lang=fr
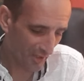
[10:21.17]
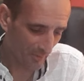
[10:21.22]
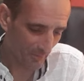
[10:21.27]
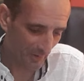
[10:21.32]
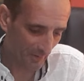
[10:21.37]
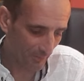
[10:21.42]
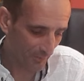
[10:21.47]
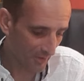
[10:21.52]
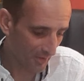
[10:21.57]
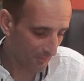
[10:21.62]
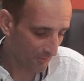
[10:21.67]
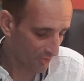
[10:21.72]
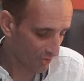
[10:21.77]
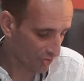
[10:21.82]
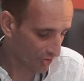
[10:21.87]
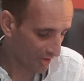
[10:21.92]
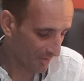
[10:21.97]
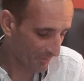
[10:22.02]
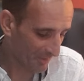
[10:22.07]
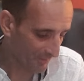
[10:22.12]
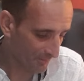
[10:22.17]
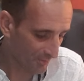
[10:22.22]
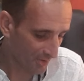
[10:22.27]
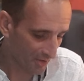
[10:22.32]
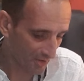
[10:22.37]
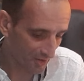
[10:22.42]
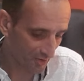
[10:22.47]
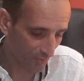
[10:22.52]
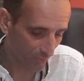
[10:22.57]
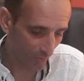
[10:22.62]
les papiers, mais j'ai les
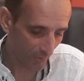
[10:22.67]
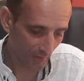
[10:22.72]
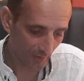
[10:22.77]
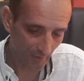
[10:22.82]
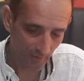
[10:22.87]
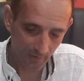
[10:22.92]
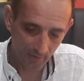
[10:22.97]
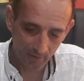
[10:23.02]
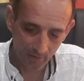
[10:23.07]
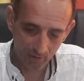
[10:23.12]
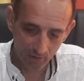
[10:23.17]
papiers qui sont là.